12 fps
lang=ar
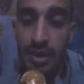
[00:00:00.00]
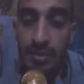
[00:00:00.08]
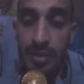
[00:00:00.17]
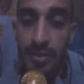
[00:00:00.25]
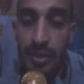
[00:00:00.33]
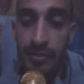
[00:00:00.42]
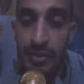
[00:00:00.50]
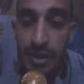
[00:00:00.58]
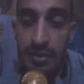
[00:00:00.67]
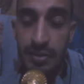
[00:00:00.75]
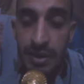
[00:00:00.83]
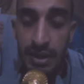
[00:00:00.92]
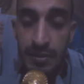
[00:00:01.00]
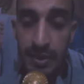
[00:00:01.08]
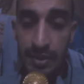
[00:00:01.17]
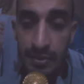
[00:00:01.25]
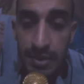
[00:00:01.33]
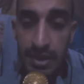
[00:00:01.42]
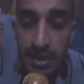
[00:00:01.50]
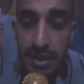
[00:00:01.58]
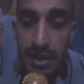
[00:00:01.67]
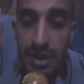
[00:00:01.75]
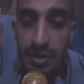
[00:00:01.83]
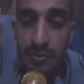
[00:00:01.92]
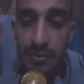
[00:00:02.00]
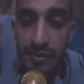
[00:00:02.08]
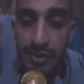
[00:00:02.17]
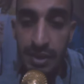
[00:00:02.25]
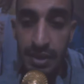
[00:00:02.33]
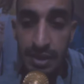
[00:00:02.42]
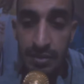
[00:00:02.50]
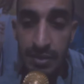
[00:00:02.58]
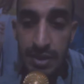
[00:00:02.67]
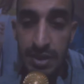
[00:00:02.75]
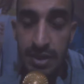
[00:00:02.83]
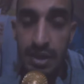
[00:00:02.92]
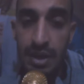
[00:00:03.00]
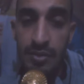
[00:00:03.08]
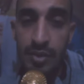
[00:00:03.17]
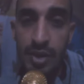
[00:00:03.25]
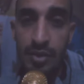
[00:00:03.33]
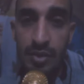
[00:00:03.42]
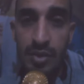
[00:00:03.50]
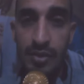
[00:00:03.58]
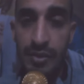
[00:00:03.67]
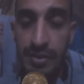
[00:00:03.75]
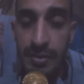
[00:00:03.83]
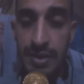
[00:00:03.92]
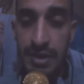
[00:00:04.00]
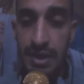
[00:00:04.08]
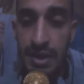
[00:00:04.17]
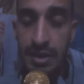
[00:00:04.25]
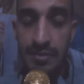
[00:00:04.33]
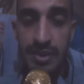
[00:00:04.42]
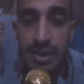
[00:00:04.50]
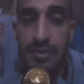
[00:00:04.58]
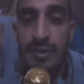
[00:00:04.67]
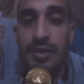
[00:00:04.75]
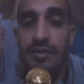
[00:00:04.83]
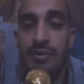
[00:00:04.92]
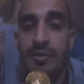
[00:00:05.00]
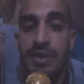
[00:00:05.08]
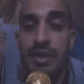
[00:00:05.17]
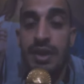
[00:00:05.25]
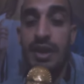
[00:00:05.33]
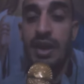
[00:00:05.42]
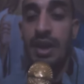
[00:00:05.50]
يبقى بنفرح بكلمة المسيح بفكر المسيح بالنمو في المسيح بالثبات في المسيح